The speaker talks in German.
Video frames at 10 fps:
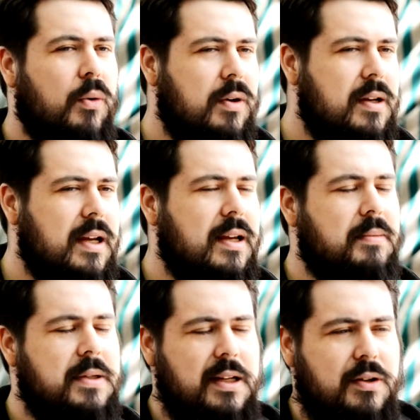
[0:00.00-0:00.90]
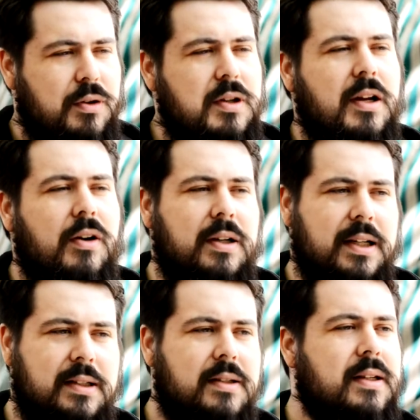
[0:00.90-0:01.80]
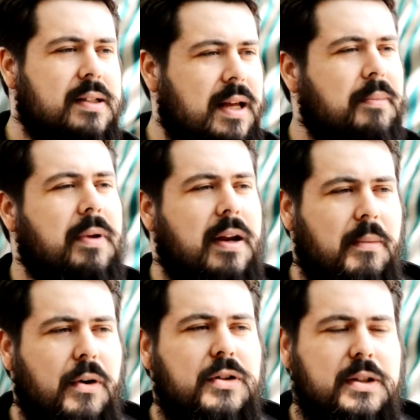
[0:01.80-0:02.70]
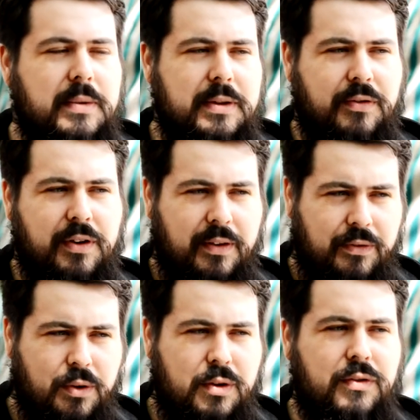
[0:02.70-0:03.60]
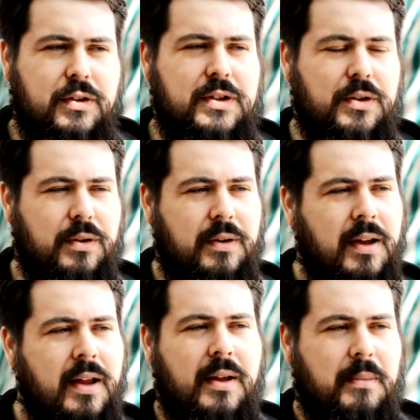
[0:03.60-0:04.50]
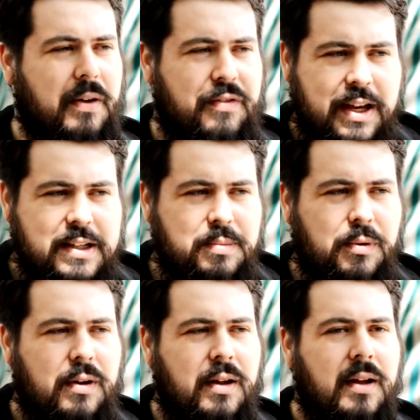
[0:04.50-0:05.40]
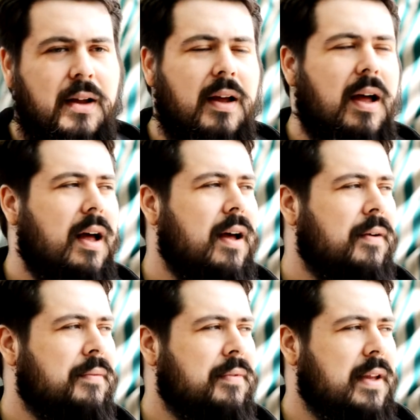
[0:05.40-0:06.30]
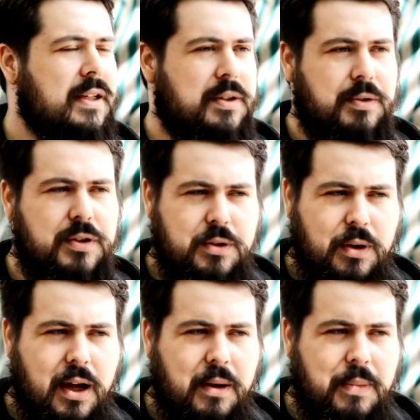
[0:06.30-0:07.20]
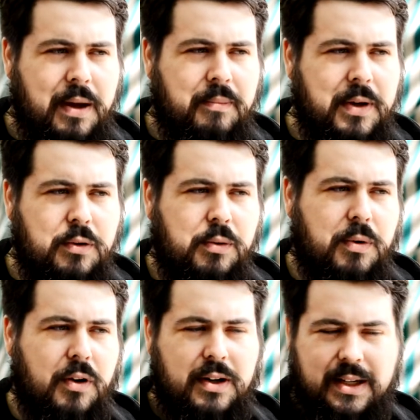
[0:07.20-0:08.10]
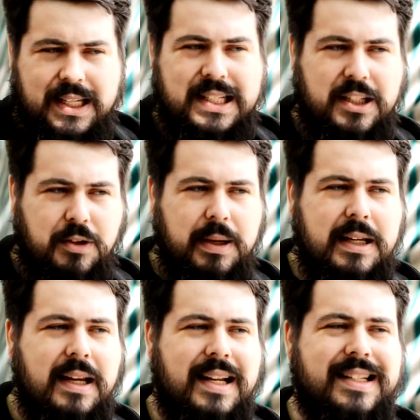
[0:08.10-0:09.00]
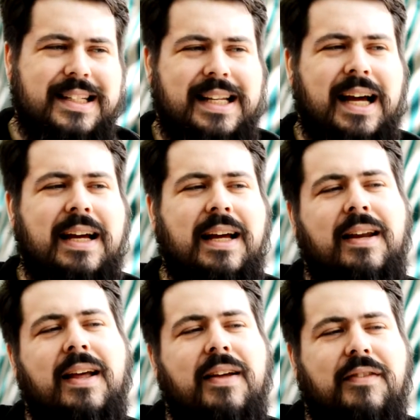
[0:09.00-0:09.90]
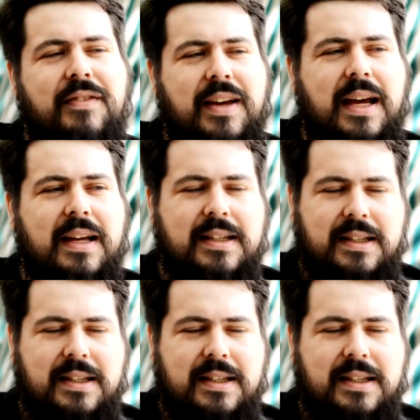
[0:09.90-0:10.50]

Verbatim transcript: Und dann gibt es natürlich auch, das, das kennt man aber auch zum Beispiel von den Fotofunktionen bei Facebook, ähm, inzwischen sogar beim Mikroblogging-Dienst Twitter, dass ich sagen kann, wer